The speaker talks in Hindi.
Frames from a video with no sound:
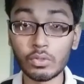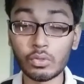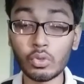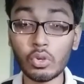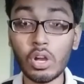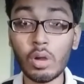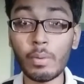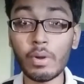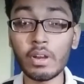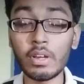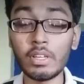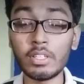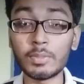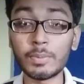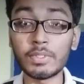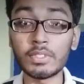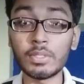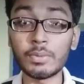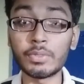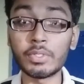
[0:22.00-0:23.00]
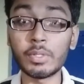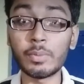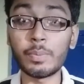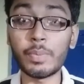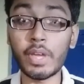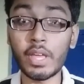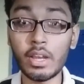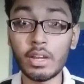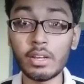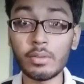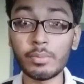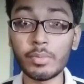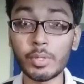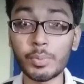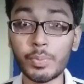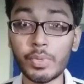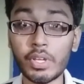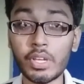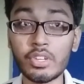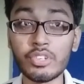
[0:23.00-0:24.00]
तो हमारे लिस्ट में सबसे पहले नंबर
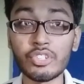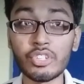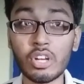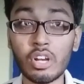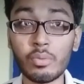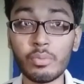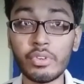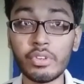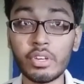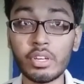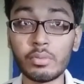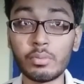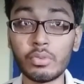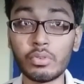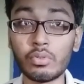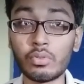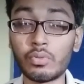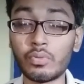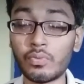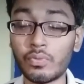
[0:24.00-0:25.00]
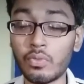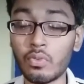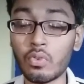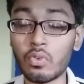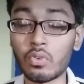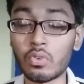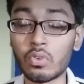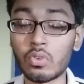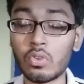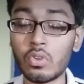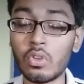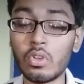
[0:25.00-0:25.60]
पर है शामी रेडमी नोट फोर